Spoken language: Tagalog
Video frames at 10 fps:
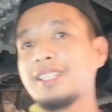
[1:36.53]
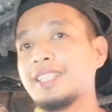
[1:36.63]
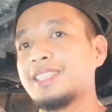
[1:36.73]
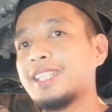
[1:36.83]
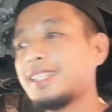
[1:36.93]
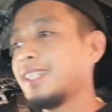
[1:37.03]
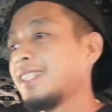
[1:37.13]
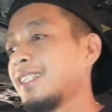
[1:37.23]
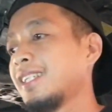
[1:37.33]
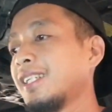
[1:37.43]
ratchet
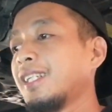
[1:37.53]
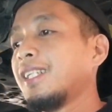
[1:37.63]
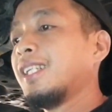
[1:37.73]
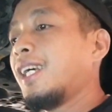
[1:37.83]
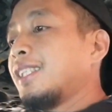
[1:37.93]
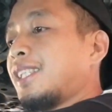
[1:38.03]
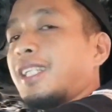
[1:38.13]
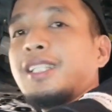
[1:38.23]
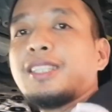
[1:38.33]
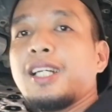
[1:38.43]
at
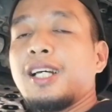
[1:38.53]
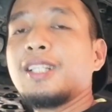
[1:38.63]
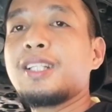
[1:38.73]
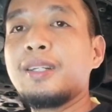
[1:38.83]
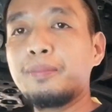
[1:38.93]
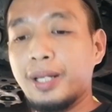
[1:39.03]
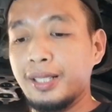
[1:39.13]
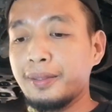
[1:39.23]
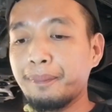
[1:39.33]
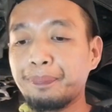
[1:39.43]
saka sa drain
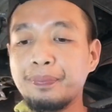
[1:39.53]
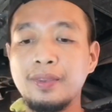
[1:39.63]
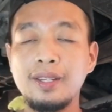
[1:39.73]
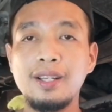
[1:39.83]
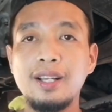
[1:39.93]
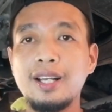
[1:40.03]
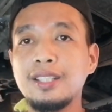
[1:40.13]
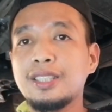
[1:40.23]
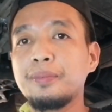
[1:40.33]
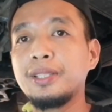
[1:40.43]
plug uh,
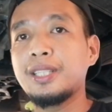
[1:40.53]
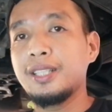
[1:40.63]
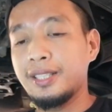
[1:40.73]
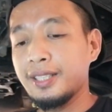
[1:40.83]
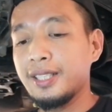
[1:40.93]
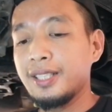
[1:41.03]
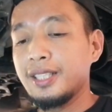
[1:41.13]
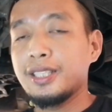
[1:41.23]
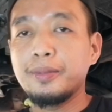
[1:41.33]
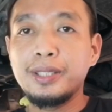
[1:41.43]
17
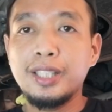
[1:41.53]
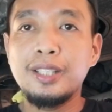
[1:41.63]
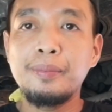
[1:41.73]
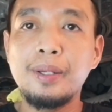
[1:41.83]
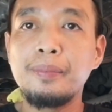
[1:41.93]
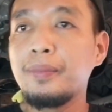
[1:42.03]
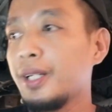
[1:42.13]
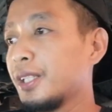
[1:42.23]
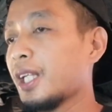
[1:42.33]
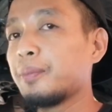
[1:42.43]
17 mm
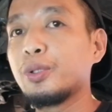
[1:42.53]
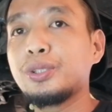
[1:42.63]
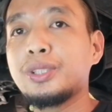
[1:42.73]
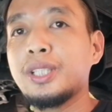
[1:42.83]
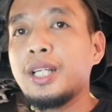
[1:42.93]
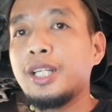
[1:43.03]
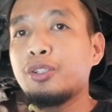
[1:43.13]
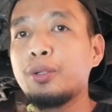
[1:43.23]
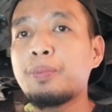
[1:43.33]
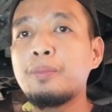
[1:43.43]
tapos
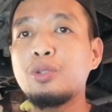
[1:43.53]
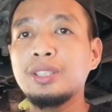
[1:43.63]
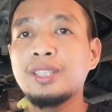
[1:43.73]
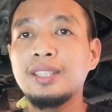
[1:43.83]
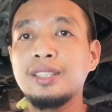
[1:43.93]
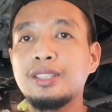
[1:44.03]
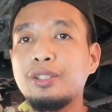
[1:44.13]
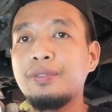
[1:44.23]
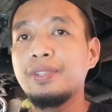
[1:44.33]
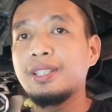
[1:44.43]
ito yung pambukas natin sa
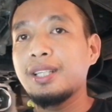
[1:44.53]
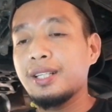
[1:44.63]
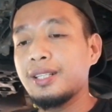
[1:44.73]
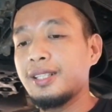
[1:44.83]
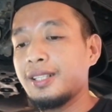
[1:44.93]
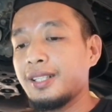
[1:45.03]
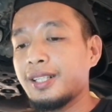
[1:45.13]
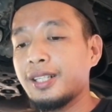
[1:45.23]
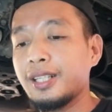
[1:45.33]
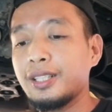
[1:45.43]
oil filter
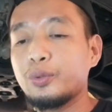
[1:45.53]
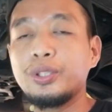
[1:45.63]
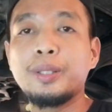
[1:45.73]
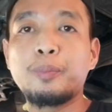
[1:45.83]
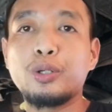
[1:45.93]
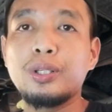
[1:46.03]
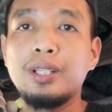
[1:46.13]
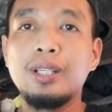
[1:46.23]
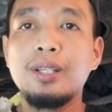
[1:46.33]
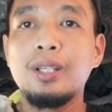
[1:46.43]
uh, 24
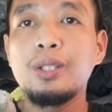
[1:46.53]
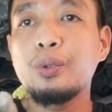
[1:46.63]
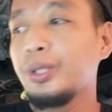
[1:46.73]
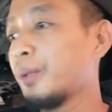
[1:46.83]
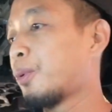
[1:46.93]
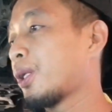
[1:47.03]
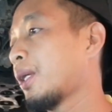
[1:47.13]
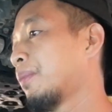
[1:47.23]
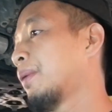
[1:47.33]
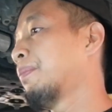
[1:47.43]

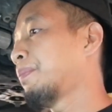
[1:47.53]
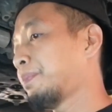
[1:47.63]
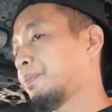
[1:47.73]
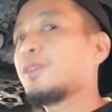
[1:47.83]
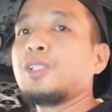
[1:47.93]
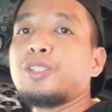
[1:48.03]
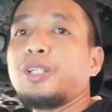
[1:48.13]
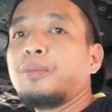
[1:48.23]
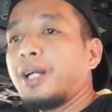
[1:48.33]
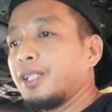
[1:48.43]
24 mm so
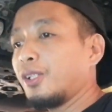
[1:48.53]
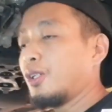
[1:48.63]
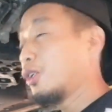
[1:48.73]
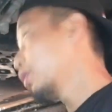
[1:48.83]
ayun mga idol